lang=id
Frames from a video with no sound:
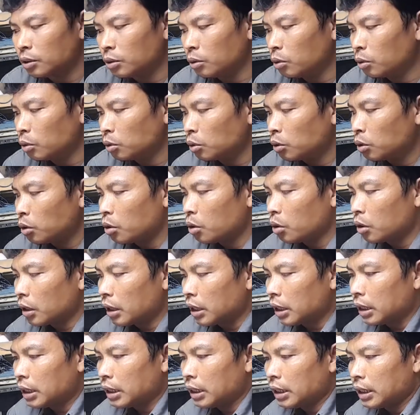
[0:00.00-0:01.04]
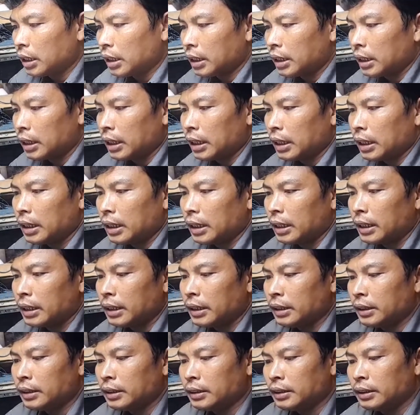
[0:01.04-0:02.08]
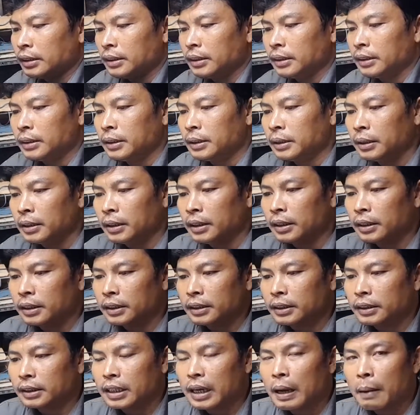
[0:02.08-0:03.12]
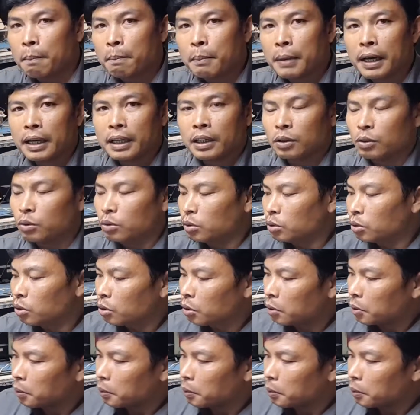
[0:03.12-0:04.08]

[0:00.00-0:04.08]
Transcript: untuk uh, gambar untuk